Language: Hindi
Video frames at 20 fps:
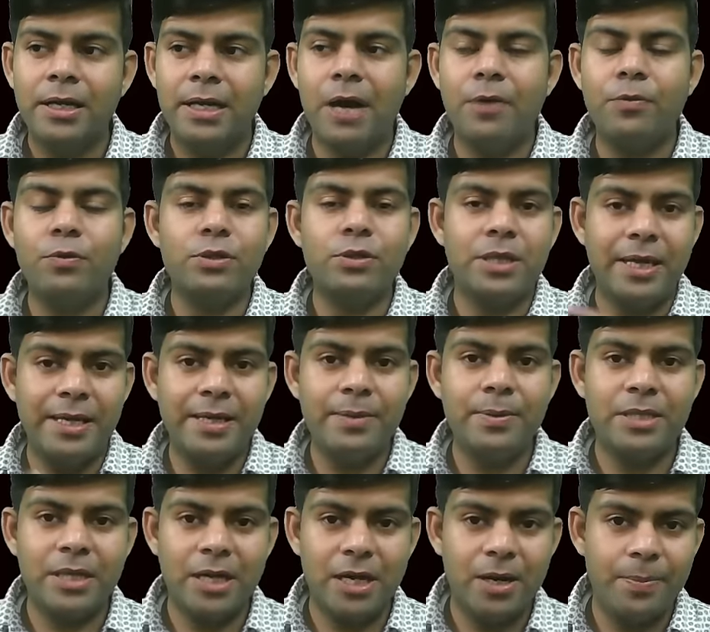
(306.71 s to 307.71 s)
क्या वो
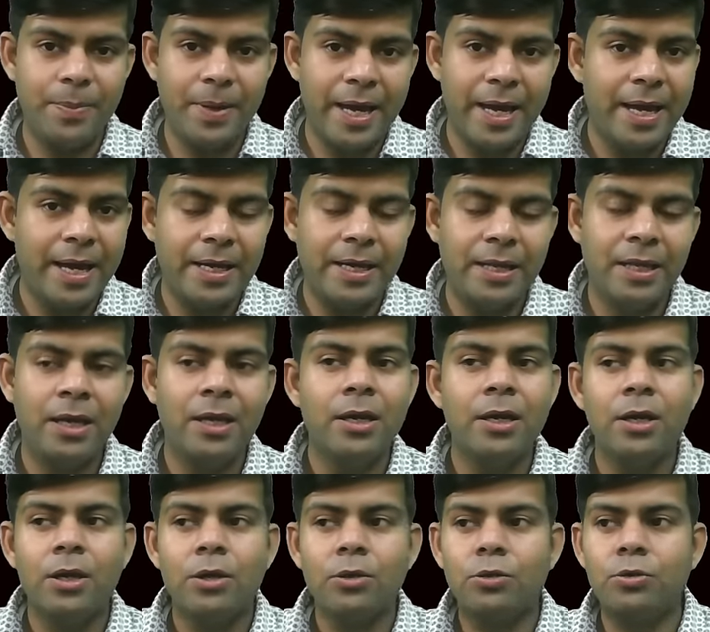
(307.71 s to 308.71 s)
सही जगह पे है कि नहीं